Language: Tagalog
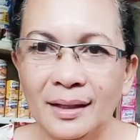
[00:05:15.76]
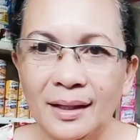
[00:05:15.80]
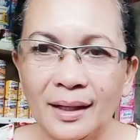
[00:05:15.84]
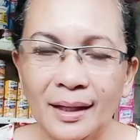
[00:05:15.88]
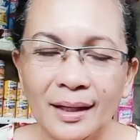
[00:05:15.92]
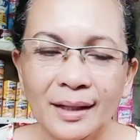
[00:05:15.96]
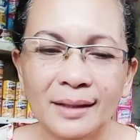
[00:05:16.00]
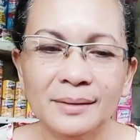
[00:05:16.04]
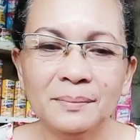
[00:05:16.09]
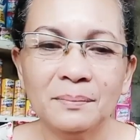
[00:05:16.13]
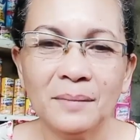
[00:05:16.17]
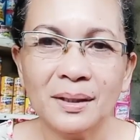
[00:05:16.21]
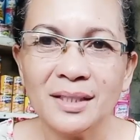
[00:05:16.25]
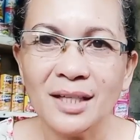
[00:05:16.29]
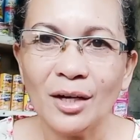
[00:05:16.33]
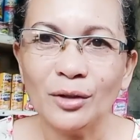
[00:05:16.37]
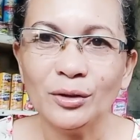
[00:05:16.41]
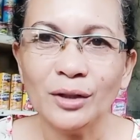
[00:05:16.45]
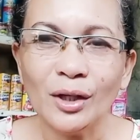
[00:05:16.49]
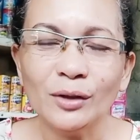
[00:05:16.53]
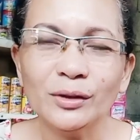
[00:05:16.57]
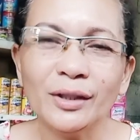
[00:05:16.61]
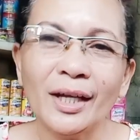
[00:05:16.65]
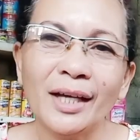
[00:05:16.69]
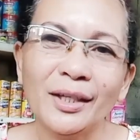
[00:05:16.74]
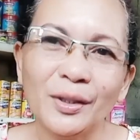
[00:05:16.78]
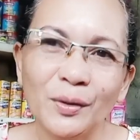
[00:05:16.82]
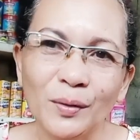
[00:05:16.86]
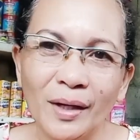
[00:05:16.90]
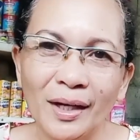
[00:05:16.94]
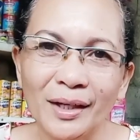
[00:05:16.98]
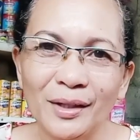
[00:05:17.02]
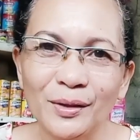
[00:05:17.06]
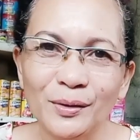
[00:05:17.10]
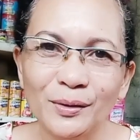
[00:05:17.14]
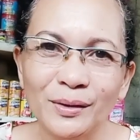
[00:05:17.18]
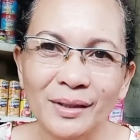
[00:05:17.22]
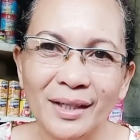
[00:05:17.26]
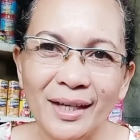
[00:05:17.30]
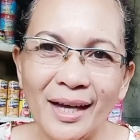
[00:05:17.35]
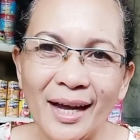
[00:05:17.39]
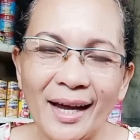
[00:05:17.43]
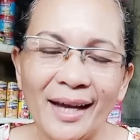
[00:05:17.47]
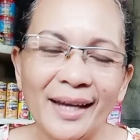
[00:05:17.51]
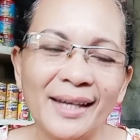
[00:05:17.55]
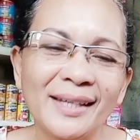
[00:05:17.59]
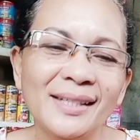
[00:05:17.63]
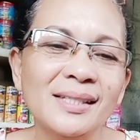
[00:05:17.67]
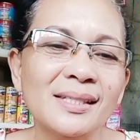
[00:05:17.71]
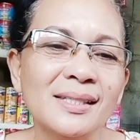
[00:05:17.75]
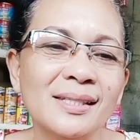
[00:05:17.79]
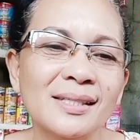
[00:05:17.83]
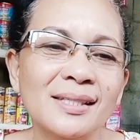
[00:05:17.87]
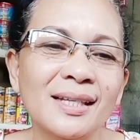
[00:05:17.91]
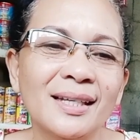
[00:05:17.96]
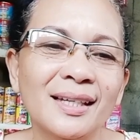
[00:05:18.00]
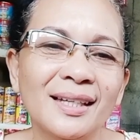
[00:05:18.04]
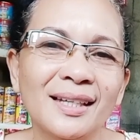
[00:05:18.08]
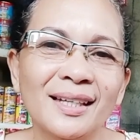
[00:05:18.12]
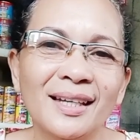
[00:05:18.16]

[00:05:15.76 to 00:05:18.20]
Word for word: At mag-shoutout tayo ngayon guys.